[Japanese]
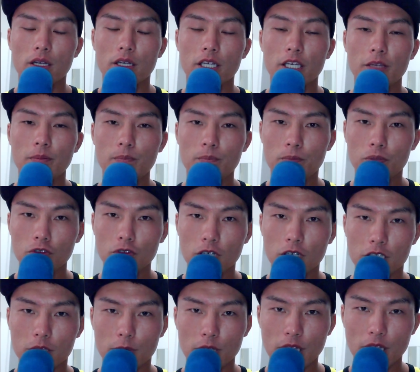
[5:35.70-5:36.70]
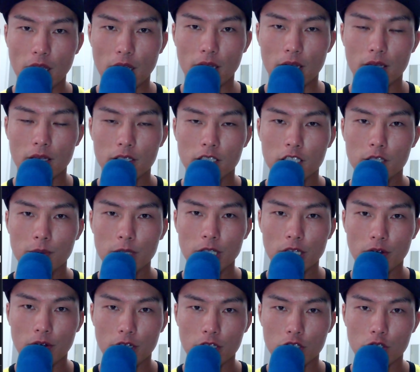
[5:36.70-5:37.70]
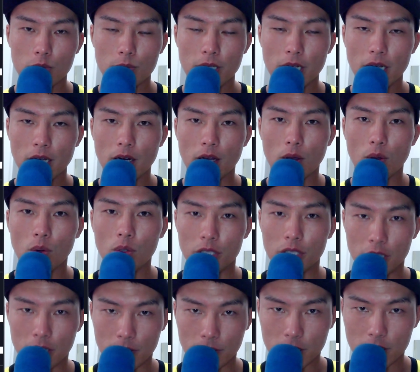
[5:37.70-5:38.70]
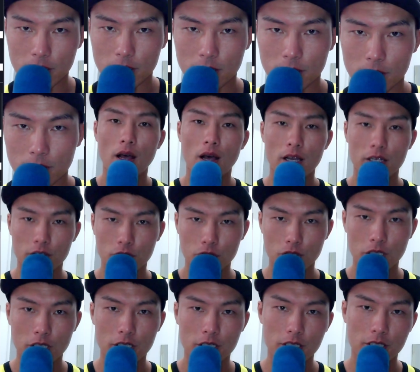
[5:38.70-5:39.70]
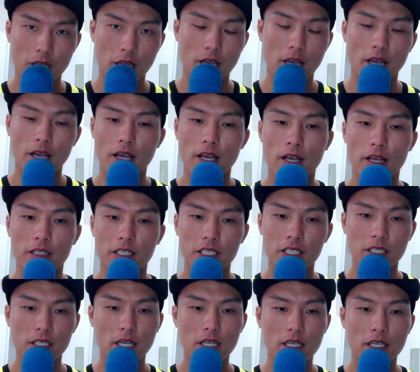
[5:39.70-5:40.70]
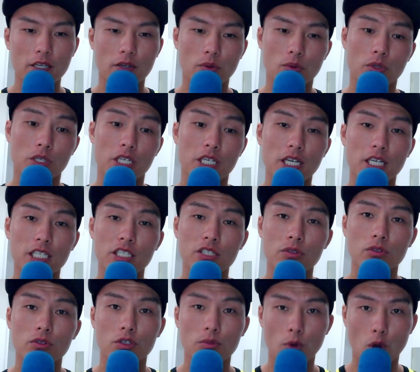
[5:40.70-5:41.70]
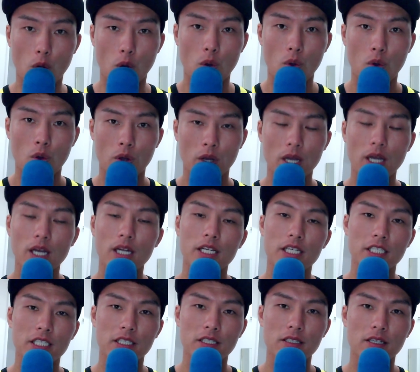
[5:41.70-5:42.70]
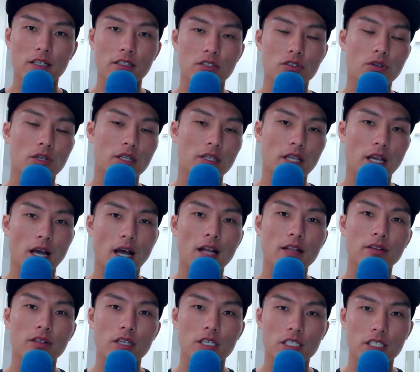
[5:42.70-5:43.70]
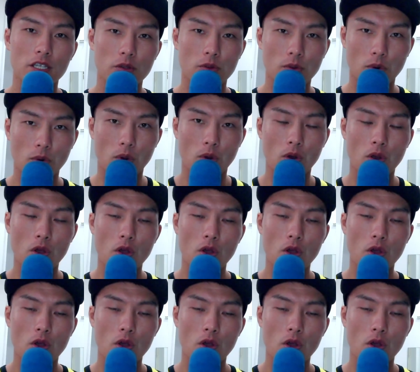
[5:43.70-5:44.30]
いっぷん足まで全ての足を見ながら降りていきます。はい、そしたらですね、えー、実際にこの日足の雲がレジスタンスとなって反転したところ、